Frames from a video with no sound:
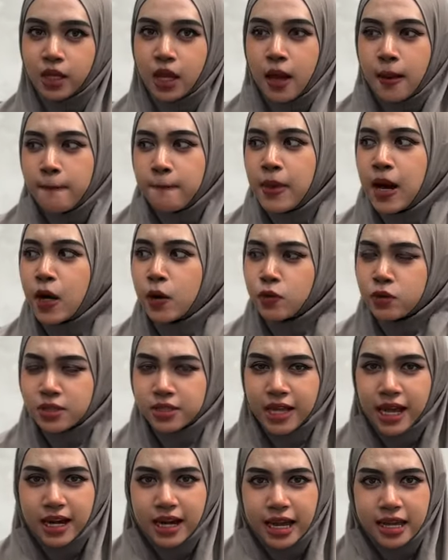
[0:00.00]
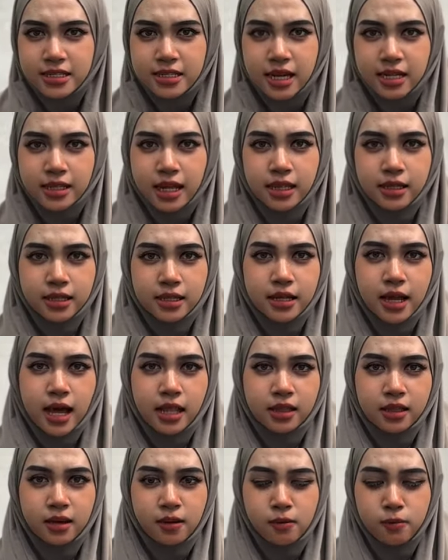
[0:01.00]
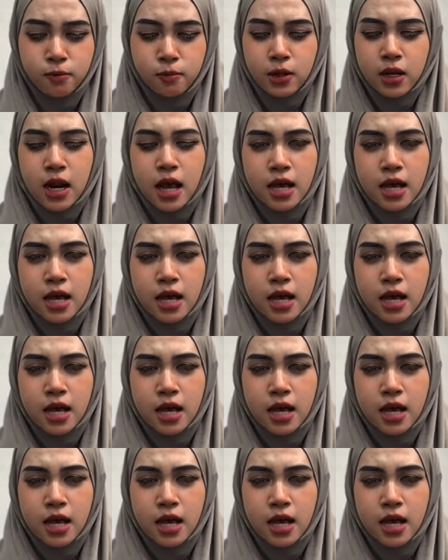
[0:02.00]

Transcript: Barusan aja Tante datang bilang